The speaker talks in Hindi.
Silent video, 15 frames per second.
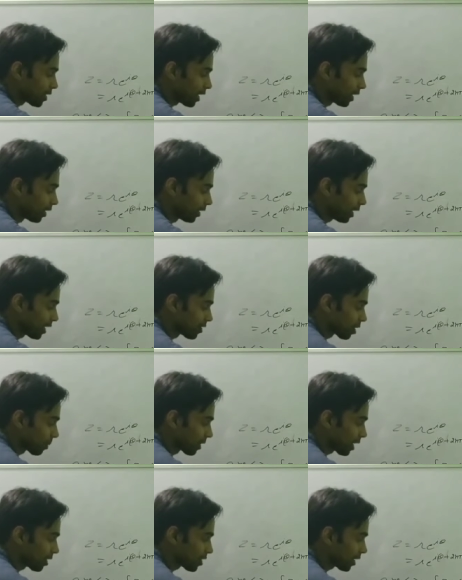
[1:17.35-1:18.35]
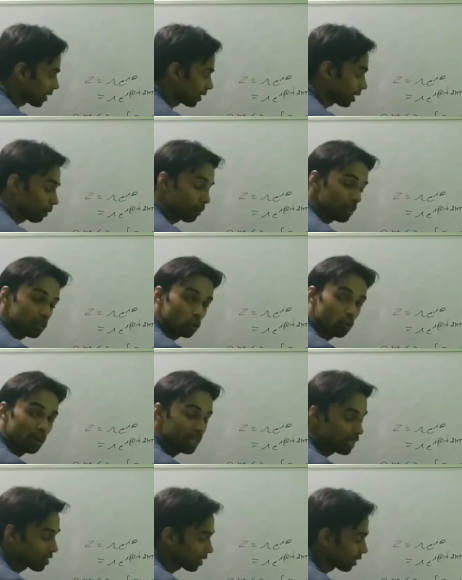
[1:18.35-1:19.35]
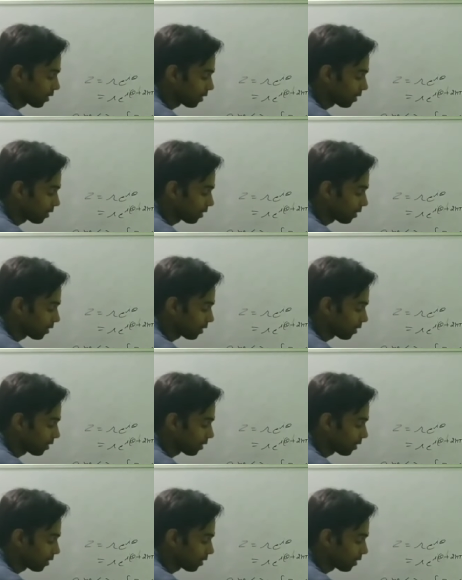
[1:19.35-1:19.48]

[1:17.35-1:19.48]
जाएगी थीटा की जगह क्या जाएगा थीटा प्लस टू बाई आ